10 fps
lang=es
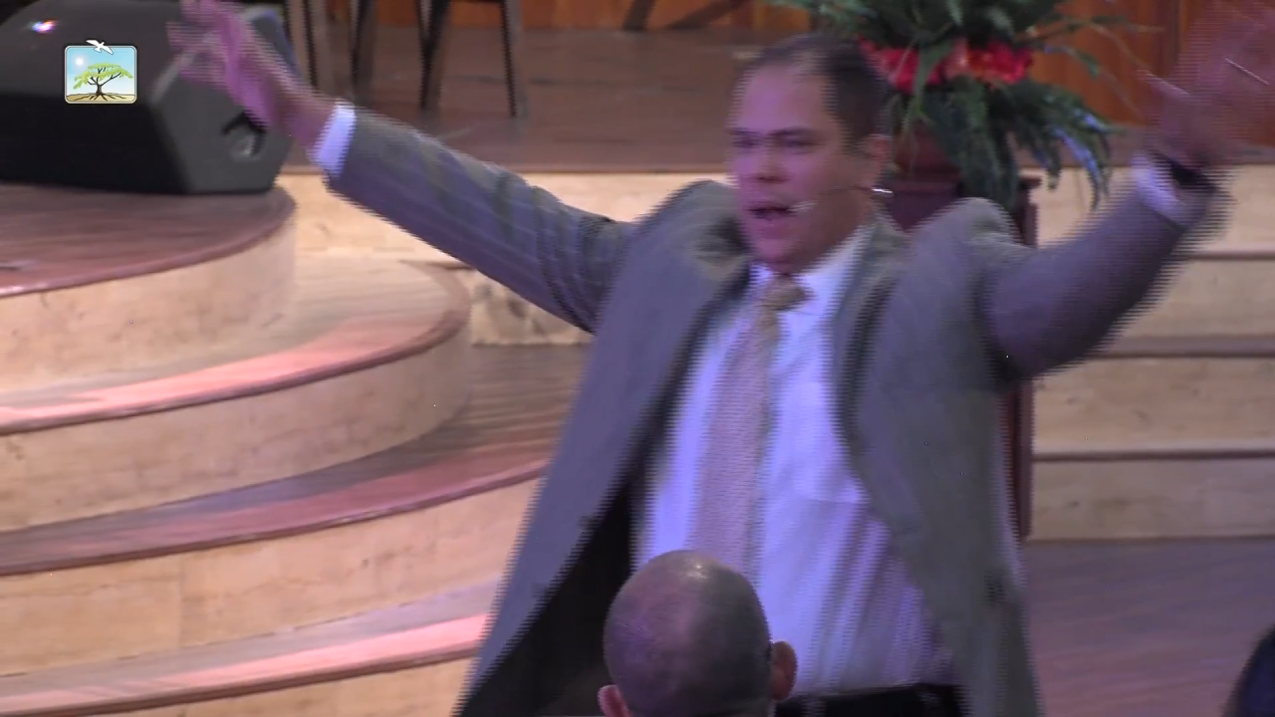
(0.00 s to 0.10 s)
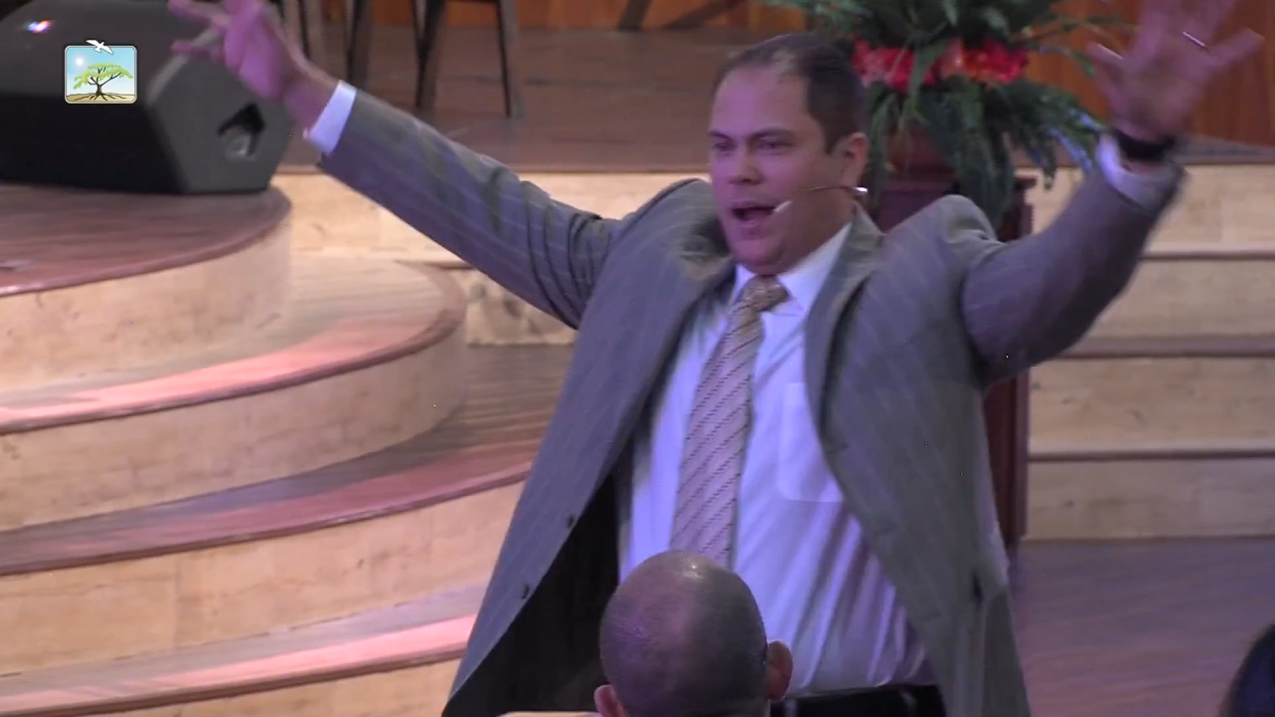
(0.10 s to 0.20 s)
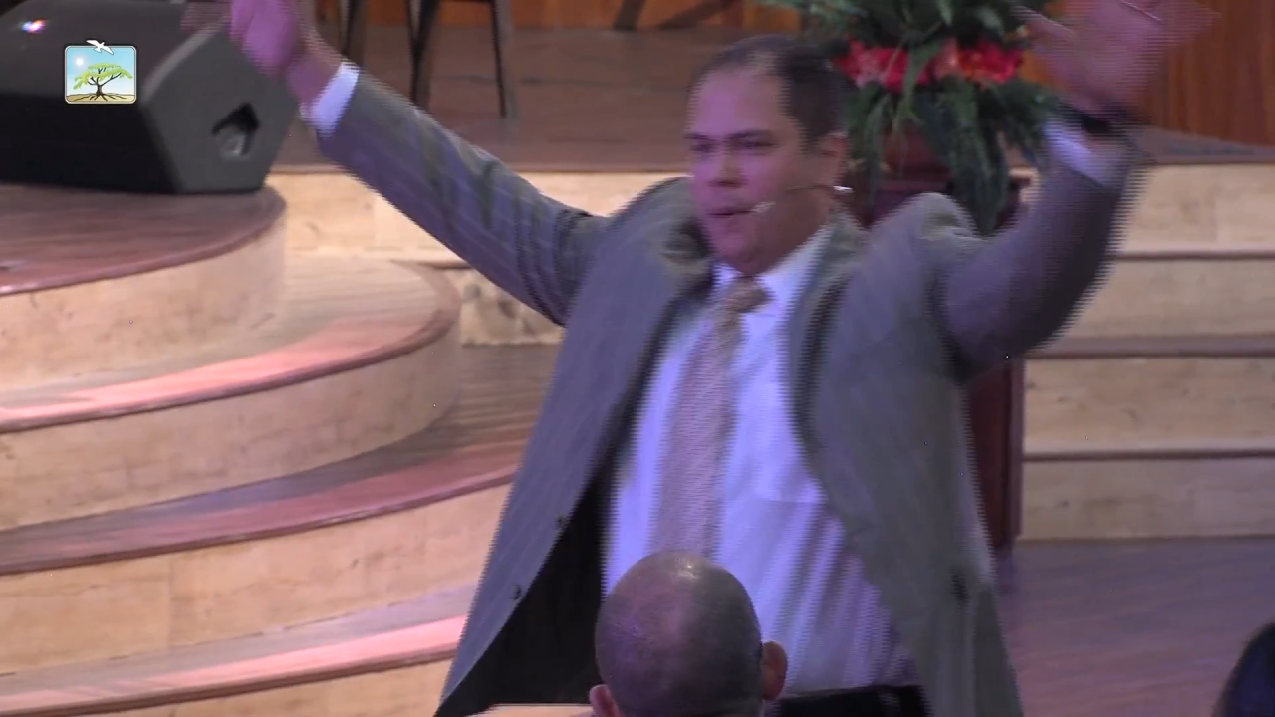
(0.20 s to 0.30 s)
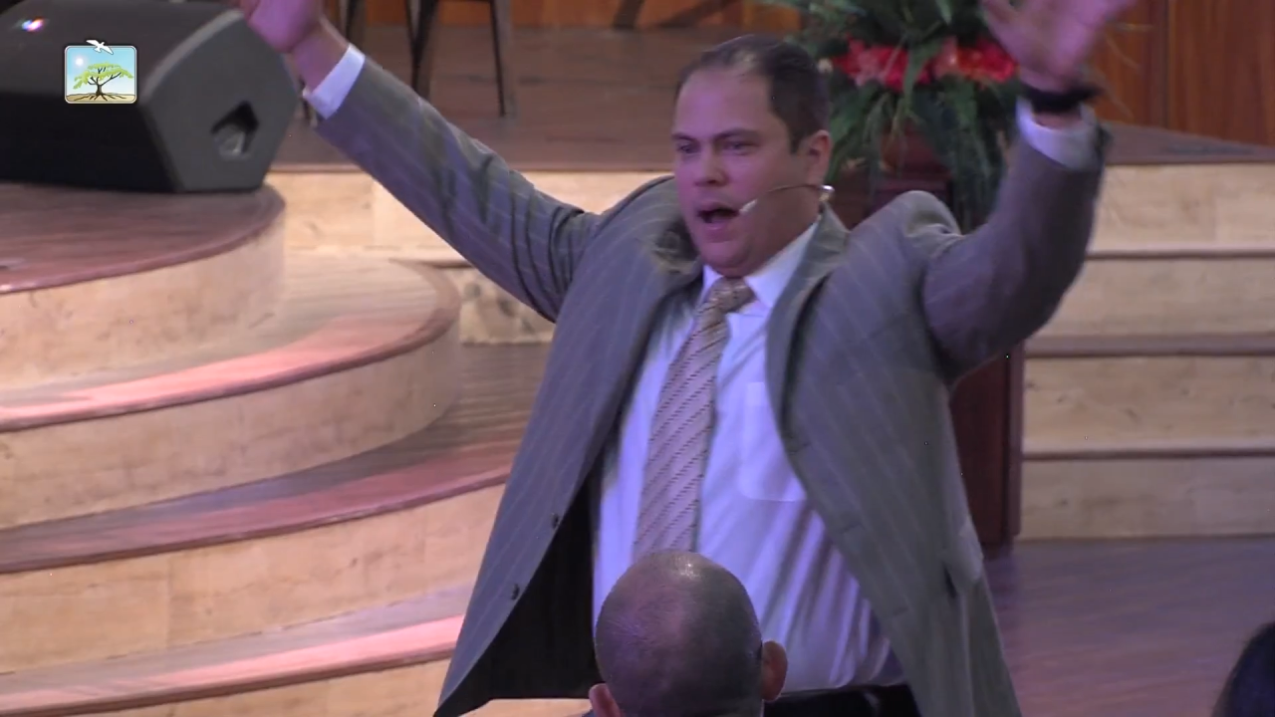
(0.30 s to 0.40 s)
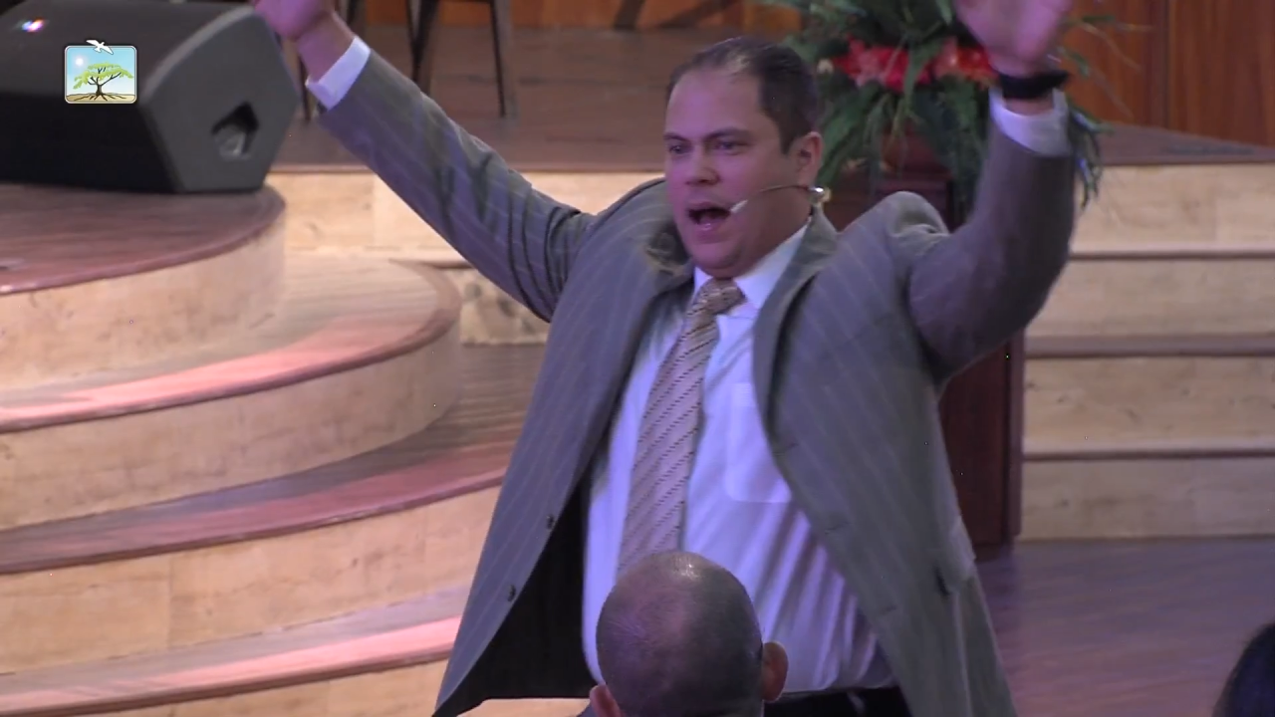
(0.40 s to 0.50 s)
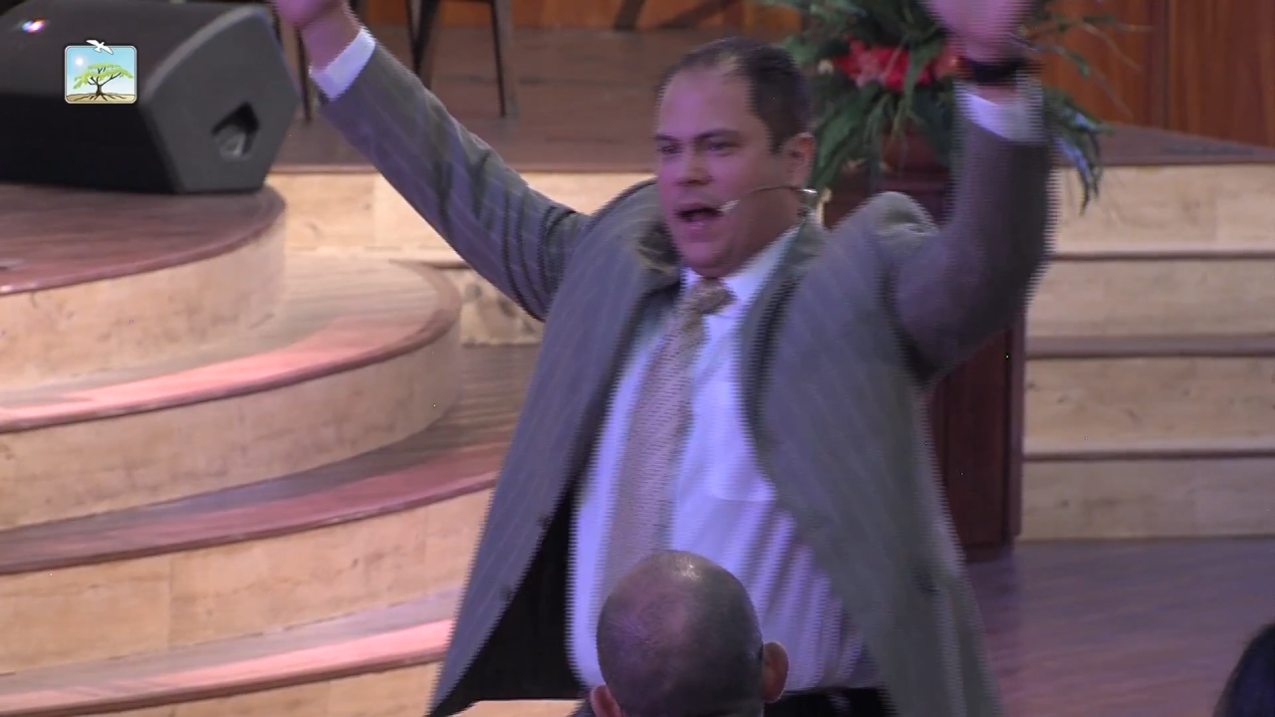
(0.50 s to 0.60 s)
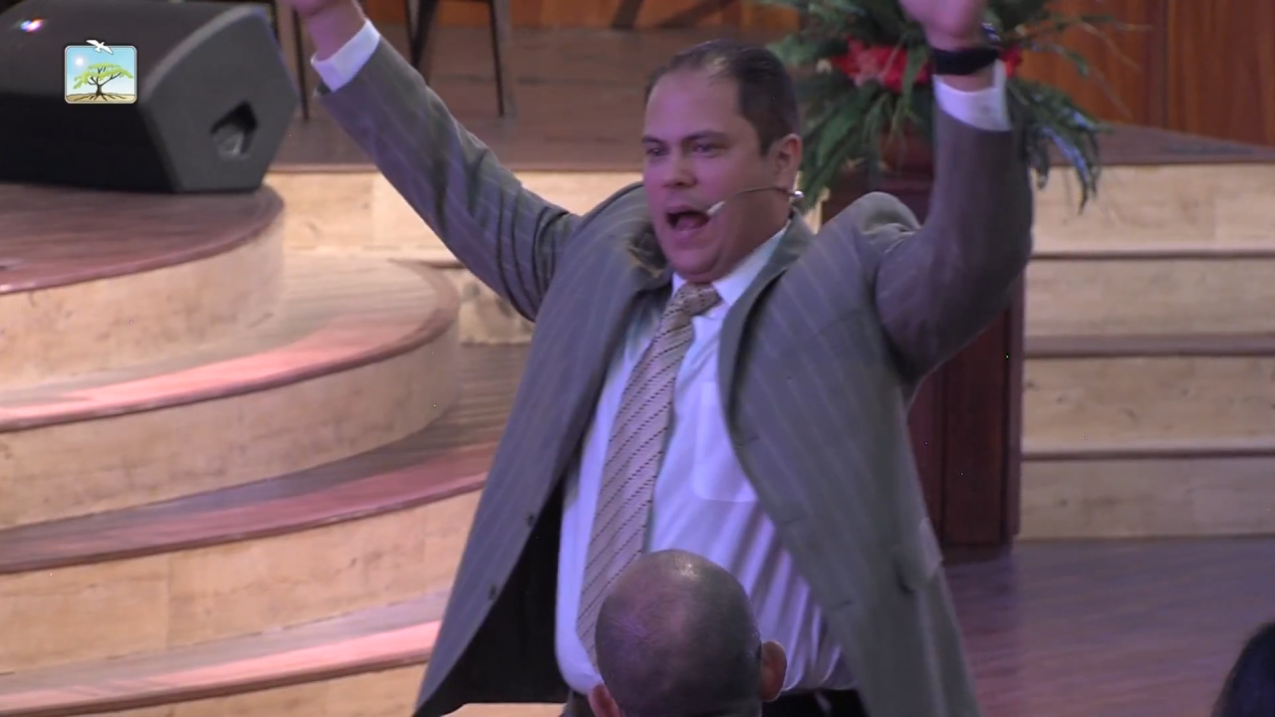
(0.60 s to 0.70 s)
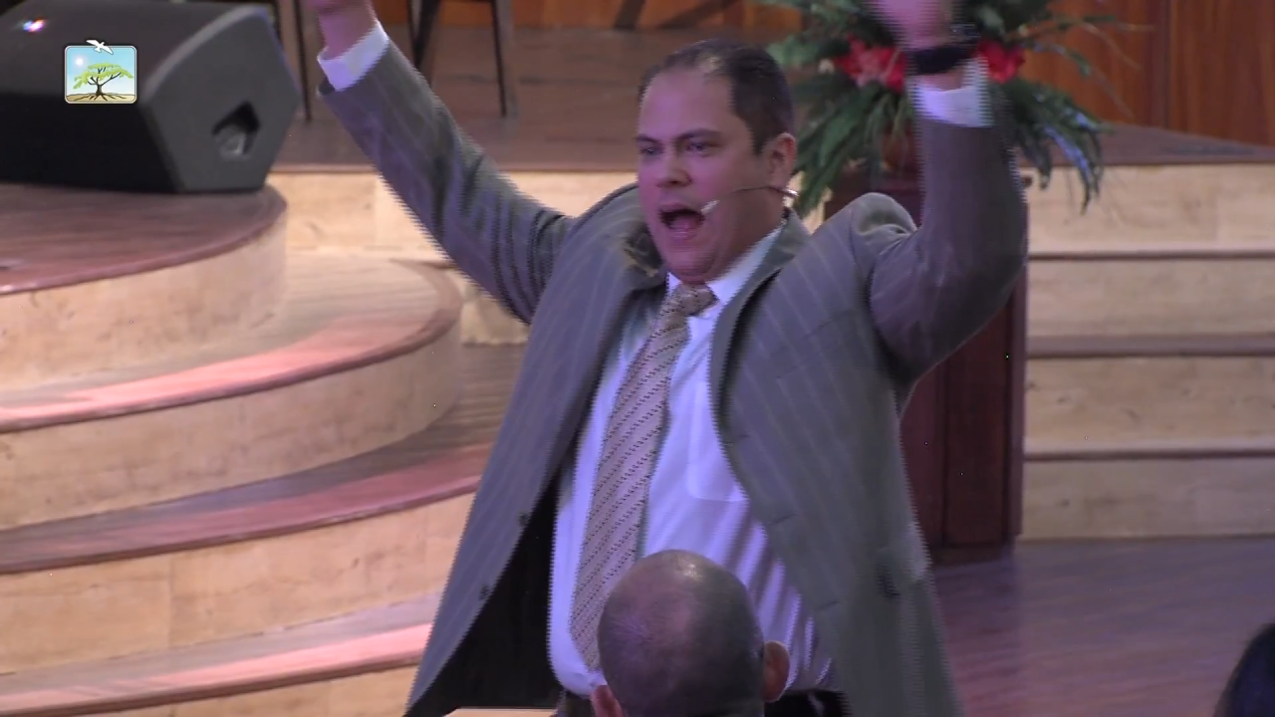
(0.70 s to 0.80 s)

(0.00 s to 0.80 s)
van a bajar